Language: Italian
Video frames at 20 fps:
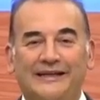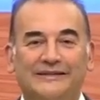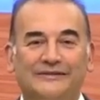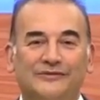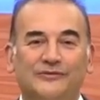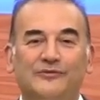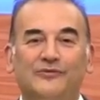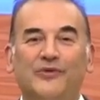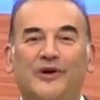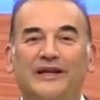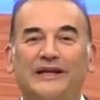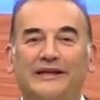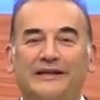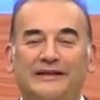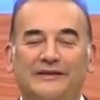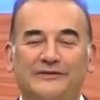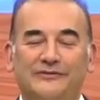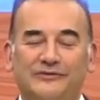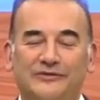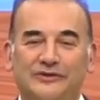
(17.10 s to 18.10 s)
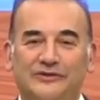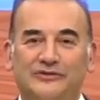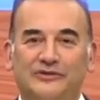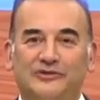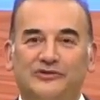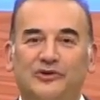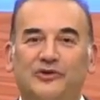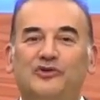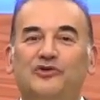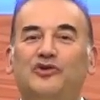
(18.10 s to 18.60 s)
e allora
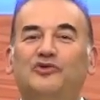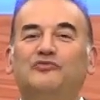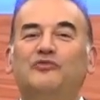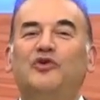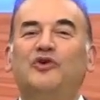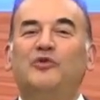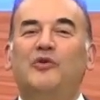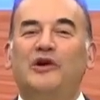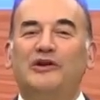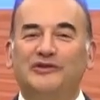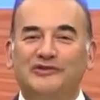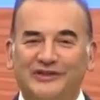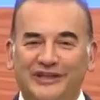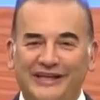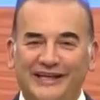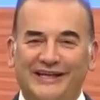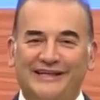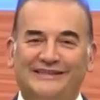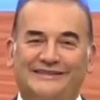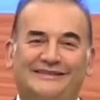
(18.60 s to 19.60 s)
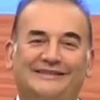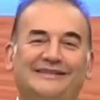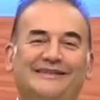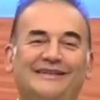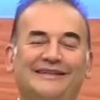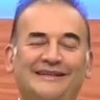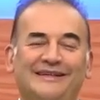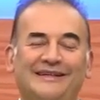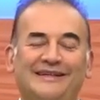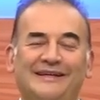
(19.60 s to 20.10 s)
a voi un
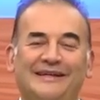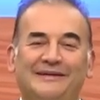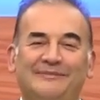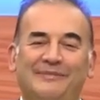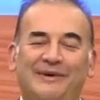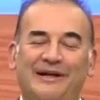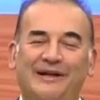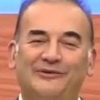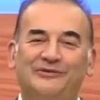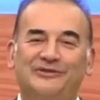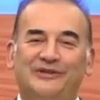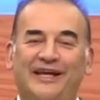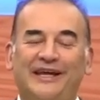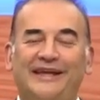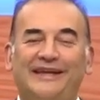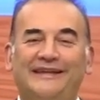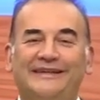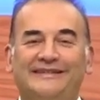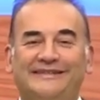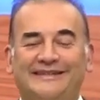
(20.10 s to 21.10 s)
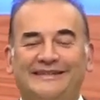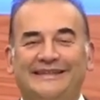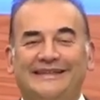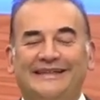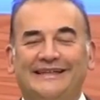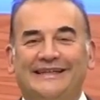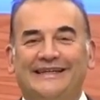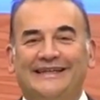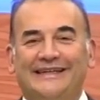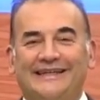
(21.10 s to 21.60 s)
buongiorno
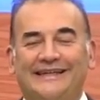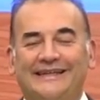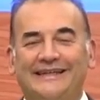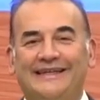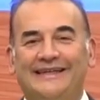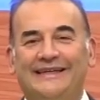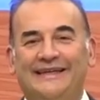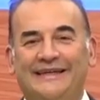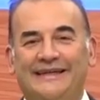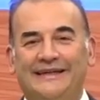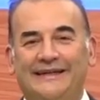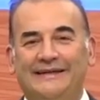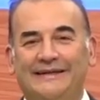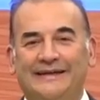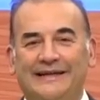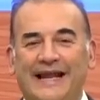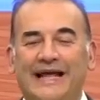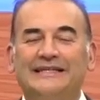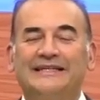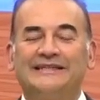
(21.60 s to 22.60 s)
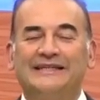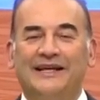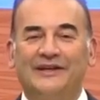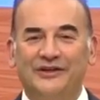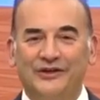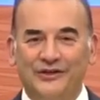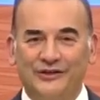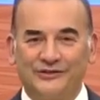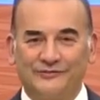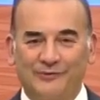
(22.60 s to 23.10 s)
e grazie a
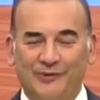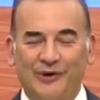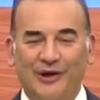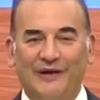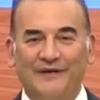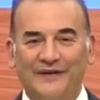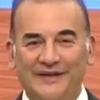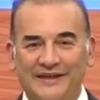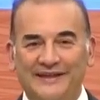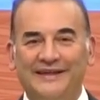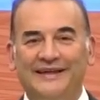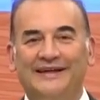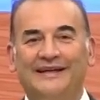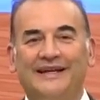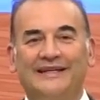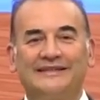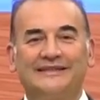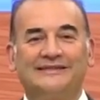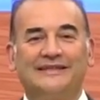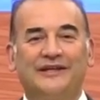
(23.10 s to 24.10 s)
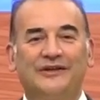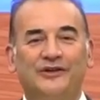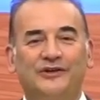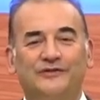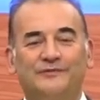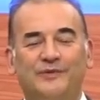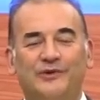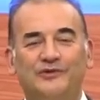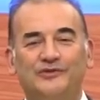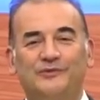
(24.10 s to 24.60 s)
Dio per la vita,
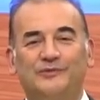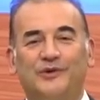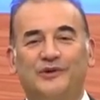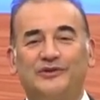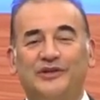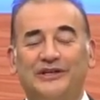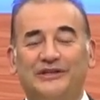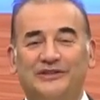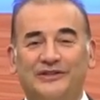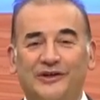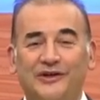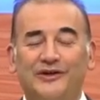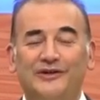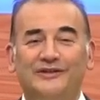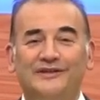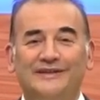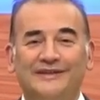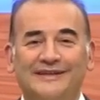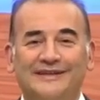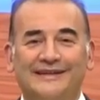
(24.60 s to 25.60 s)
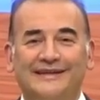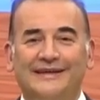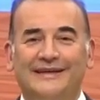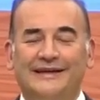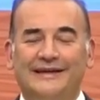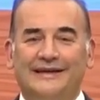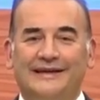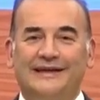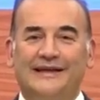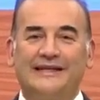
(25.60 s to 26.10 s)
per la sua
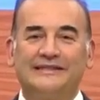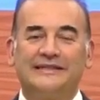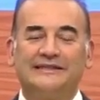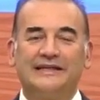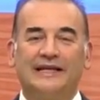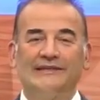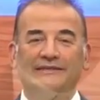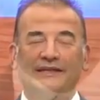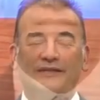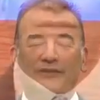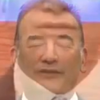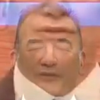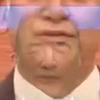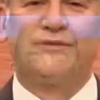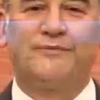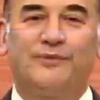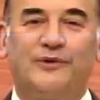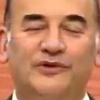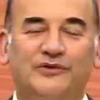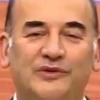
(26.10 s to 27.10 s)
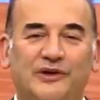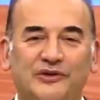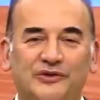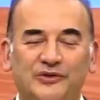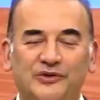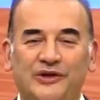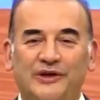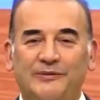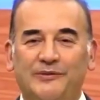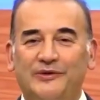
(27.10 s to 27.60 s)
protezione, grazie al
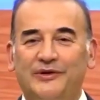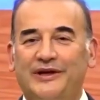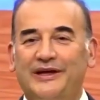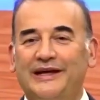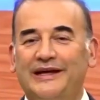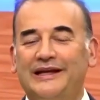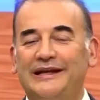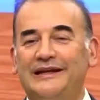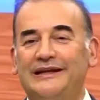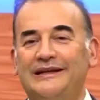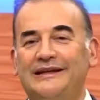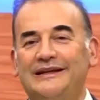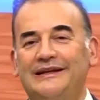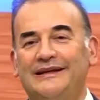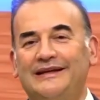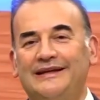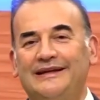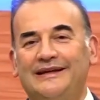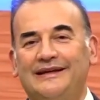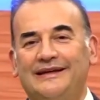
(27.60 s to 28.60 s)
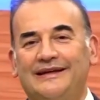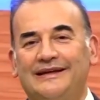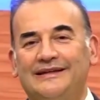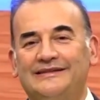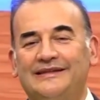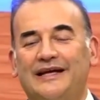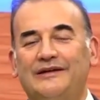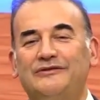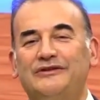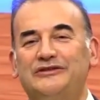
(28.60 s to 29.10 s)
Signore per il suo aiuto perché
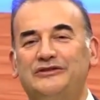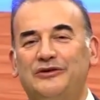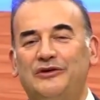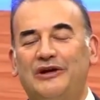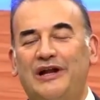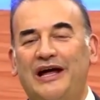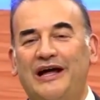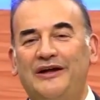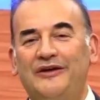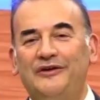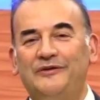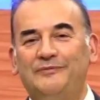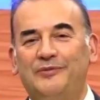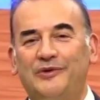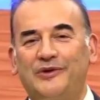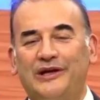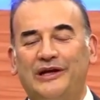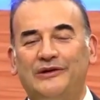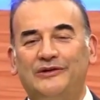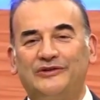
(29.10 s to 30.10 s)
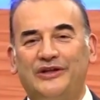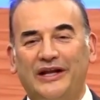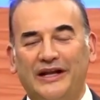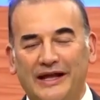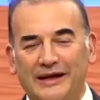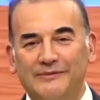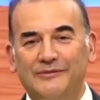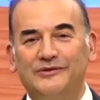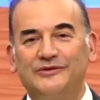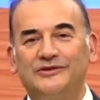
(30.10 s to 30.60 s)
Lui sta al nostro
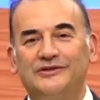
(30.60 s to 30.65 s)
lato